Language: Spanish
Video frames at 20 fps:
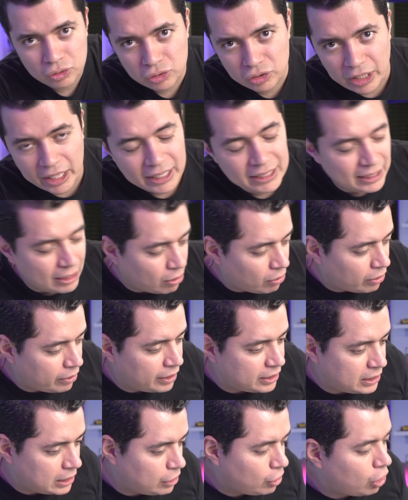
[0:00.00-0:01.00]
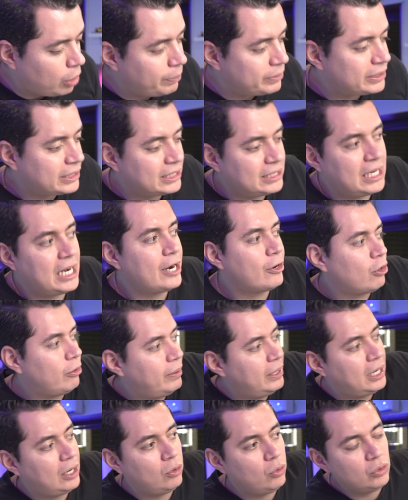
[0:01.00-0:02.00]
de ustedes lo dicen, no, pues que se la
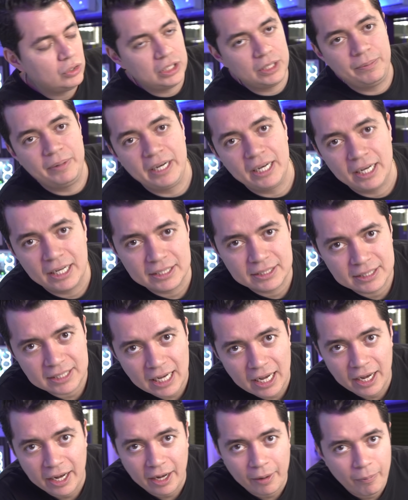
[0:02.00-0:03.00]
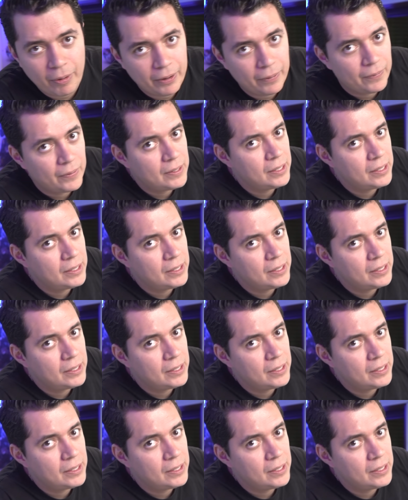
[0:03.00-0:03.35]
roben la luz y miren, les sale re bueno.